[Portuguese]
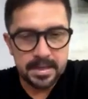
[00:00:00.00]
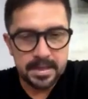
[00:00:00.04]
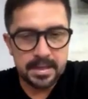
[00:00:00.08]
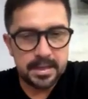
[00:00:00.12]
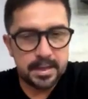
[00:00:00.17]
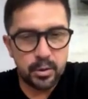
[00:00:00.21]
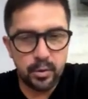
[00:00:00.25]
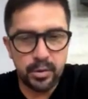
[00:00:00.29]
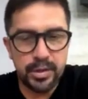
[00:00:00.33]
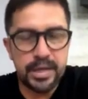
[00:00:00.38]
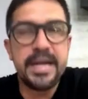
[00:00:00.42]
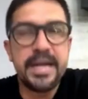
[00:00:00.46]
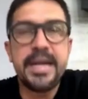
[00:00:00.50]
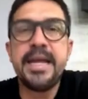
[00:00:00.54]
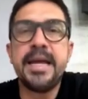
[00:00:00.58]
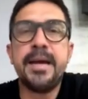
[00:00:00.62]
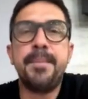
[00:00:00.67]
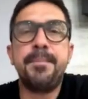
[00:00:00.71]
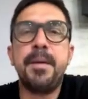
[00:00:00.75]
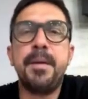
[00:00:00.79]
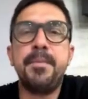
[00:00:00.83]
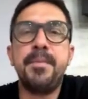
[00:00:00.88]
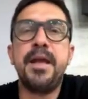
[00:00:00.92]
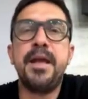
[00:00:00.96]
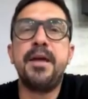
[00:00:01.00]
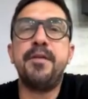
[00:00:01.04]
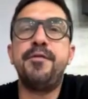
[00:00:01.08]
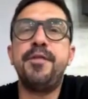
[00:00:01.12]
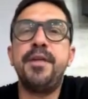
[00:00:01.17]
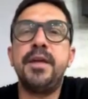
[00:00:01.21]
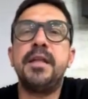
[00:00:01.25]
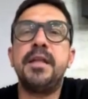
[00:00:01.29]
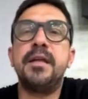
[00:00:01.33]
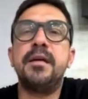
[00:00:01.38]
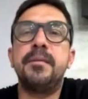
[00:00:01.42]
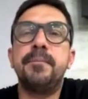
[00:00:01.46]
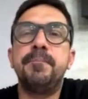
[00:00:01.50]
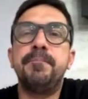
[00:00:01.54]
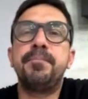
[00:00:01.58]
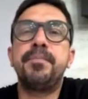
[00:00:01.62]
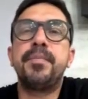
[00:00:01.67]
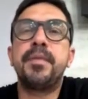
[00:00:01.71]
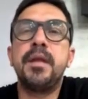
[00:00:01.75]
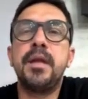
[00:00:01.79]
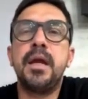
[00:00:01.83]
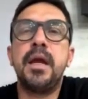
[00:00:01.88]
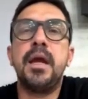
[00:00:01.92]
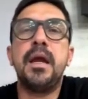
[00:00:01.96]
eu queria para minha vida.
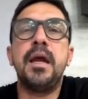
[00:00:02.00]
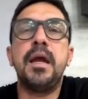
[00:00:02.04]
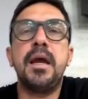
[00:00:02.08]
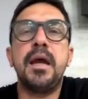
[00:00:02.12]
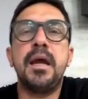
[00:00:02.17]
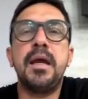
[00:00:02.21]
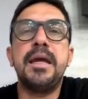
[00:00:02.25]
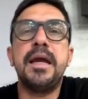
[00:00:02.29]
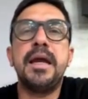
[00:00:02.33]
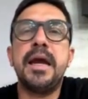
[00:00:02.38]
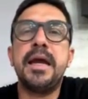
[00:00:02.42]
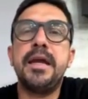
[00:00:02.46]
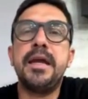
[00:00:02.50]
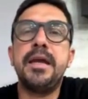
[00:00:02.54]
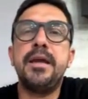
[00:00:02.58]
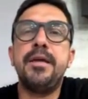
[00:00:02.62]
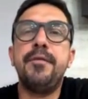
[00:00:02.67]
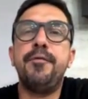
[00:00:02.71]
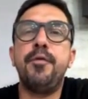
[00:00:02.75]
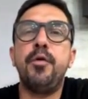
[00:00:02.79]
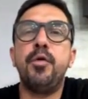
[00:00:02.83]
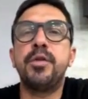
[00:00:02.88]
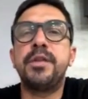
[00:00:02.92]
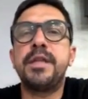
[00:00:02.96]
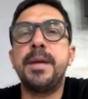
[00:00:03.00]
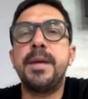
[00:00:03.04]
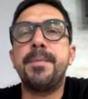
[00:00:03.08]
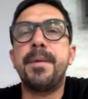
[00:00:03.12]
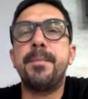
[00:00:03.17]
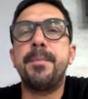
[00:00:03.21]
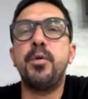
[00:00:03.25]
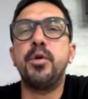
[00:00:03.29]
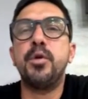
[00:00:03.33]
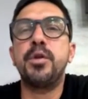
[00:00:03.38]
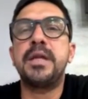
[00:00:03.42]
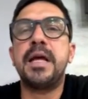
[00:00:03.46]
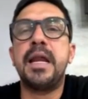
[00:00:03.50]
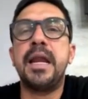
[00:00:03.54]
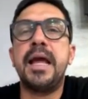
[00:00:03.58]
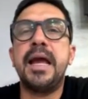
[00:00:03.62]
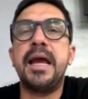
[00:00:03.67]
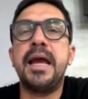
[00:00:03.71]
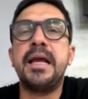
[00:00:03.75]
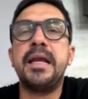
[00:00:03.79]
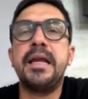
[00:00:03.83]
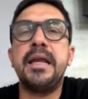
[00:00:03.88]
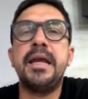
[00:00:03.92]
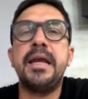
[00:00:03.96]
É, e aí voltei para Porto
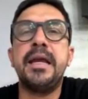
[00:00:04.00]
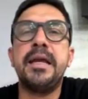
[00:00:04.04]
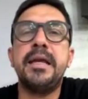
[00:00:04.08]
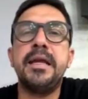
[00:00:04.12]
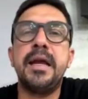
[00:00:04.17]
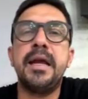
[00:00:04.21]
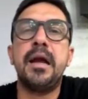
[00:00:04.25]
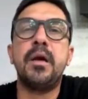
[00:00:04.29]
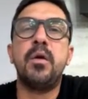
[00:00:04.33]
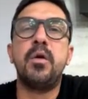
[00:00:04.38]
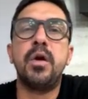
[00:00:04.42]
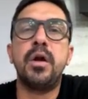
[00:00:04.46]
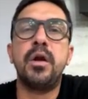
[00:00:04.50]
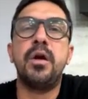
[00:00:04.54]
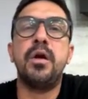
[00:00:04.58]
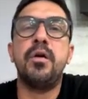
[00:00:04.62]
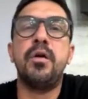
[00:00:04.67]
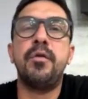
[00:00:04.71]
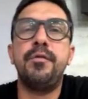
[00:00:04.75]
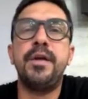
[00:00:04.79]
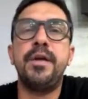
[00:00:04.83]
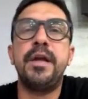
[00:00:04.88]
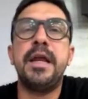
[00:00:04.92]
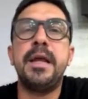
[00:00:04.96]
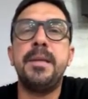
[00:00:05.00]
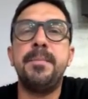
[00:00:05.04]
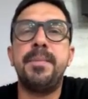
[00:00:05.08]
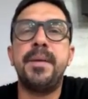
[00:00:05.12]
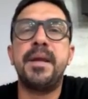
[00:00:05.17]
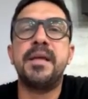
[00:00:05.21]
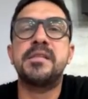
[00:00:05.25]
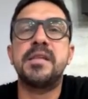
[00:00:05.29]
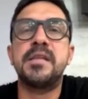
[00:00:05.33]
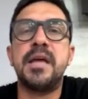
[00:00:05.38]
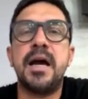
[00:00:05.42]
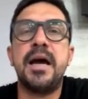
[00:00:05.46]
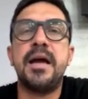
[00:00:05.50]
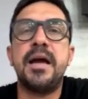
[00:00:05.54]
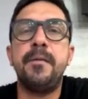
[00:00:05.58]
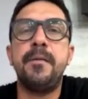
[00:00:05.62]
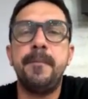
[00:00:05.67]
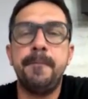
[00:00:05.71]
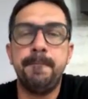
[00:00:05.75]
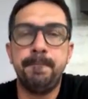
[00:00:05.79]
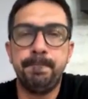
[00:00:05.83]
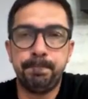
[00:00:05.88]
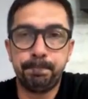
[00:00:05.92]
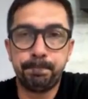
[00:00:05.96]
Alegre e agora eu virei empresário.
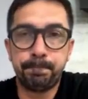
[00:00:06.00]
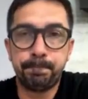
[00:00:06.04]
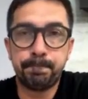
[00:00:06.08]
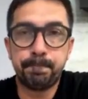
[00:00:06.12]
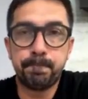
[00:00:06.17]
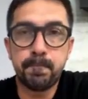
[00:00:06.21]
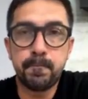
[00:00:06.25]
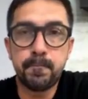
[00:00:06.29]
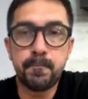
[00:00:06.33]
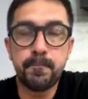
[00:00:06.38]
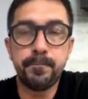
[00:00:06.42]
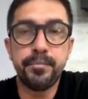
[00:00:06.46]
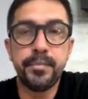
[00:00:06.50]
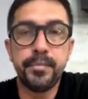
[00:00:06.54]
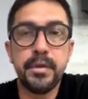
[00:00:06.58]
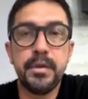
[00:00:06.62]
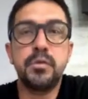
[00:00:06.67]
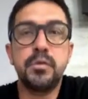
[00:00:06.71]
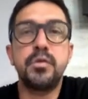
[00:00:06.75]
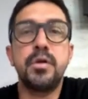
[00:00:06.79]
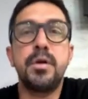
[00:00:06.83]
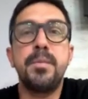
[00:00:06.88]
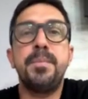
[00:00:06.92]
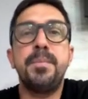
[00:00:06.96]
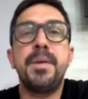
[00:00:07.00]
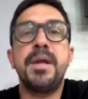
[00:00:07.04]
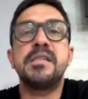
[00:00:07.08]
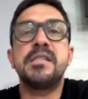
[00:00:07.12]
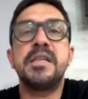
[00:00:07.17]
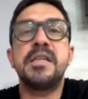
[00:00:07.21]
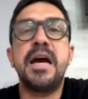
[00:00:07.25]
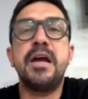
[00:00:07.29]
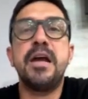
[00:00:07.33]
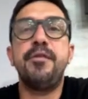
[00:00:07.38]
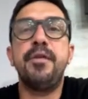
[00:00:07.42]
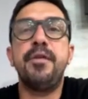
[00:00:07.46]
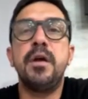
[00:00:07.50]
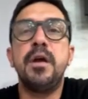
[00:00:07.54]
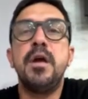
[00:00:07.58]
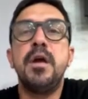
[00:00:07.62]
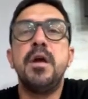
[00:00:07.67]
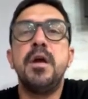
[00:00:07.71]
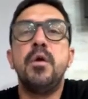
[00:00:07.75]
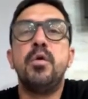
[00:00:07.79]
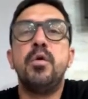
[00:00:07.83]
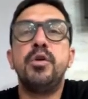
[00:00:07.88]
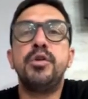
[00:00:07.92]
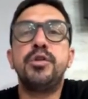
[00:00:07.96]
Sou empresário.
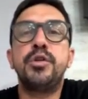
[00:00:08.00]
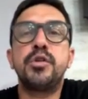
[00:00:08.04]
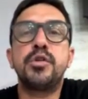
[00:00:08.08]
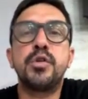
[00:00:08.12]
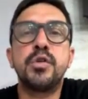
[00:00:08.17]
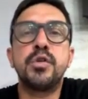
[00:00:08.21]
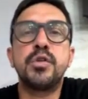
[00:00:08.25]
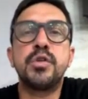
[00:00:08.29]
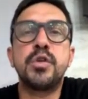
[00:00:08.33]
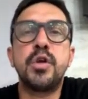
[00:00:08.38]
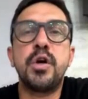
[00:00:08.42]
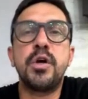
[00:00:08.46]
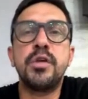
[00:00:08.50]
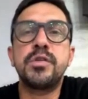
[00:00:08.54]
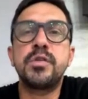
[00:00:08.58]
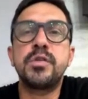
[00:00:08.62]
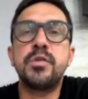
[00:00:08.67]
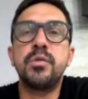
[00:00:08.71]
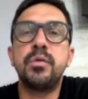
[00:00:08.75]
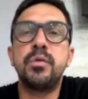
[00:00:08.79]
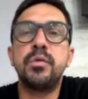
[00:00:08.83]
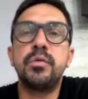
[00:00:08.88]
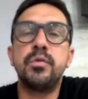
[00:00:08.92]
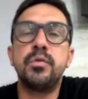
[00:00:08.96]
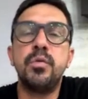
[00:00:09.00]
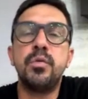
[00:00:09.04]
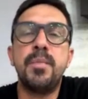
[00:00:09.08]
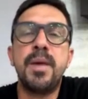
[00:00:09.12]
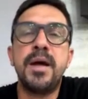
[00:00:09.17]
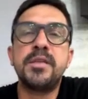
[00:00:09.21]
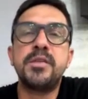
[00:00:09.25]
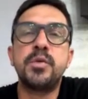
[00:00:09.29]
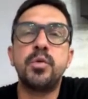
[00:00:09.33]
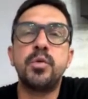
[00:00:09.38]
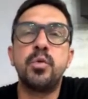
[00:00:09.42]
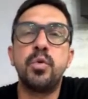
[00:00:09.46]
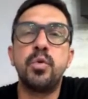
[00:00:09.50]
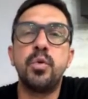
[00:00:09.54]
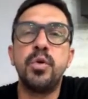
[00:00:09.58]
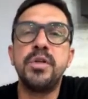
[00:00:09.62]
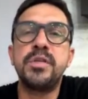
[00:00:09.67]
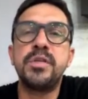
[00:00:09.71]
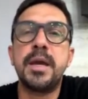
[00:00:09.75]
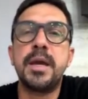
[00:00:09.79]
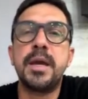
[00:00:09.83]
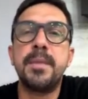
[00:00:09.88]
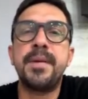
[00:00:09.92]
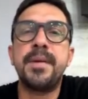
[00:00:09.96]
Hoje eu sou sócio do Márcio
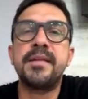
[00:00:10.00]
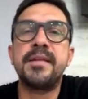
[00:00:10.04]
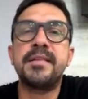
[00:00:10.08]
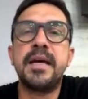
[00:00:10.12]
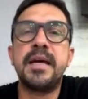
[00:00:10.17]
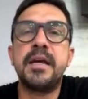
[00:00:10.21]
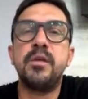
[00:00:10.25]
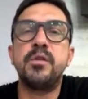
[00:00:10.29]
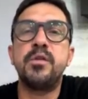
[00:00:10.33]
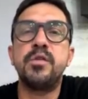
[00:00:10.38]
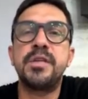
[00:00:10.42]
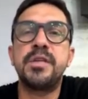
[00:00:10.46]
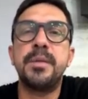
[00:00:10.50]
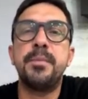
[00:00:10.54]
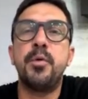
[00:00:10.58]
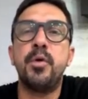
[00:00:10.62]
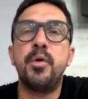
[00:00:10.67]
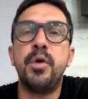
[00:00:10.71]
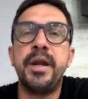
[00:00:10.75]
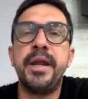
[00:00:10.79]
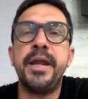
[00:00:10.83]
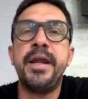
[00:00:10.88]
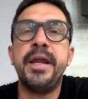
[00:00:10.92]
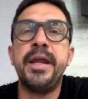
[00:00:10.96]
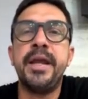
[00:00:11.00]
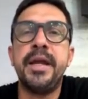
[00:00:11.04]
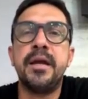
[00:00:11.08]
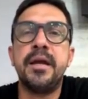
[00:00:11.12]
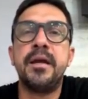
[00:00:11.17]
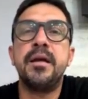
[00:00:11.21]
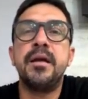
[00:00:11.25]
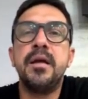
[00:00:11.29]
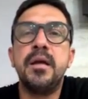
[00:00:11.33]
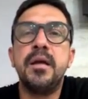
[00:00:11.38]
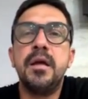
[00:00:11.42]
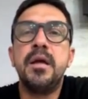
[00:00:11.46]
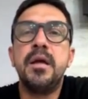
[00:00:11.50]
Cruz, que é empresário do Cebolinha,